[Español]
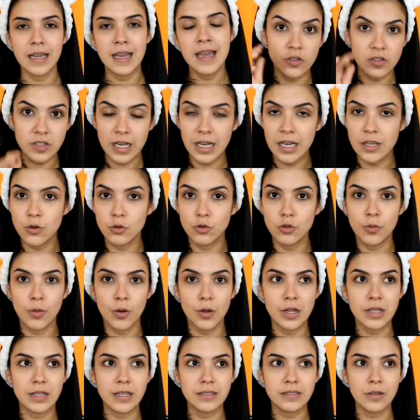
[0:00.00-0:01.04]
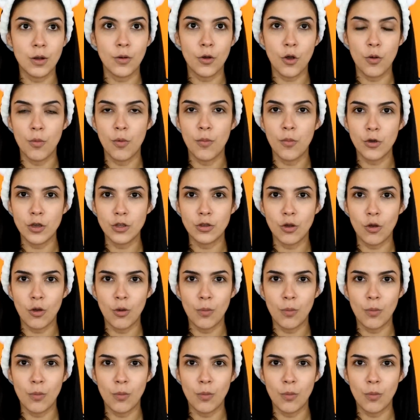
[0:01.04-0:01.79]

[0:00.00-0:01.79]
Yo sé que YouTube ahorita estaba como un poquito